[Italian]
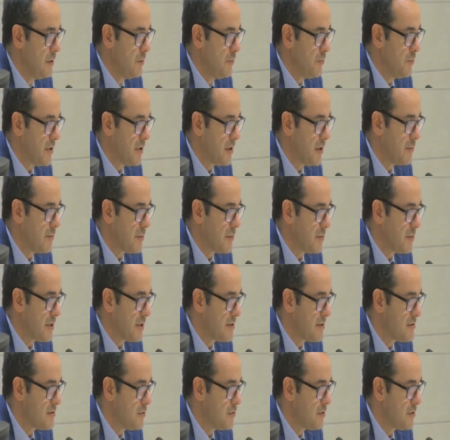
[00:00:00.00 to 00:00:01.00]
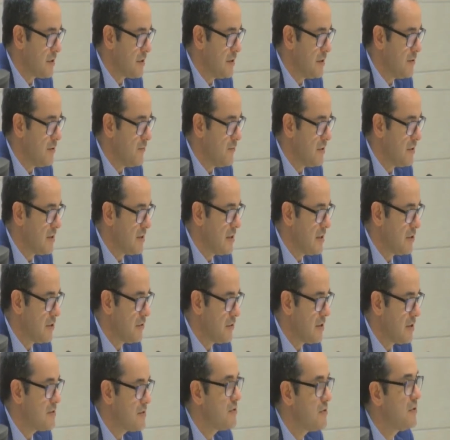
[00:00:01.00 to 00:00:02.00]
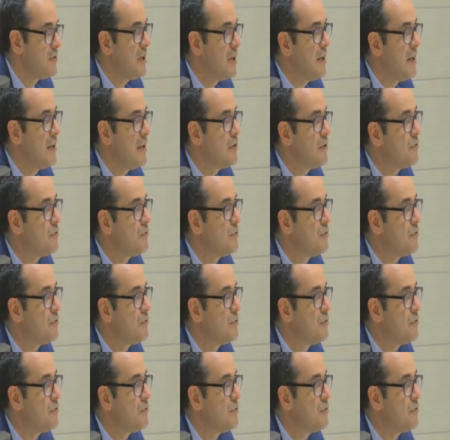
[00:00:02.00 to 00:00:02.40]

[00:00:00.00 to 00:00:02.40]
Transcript: per la preparazione dell'inventario nazionale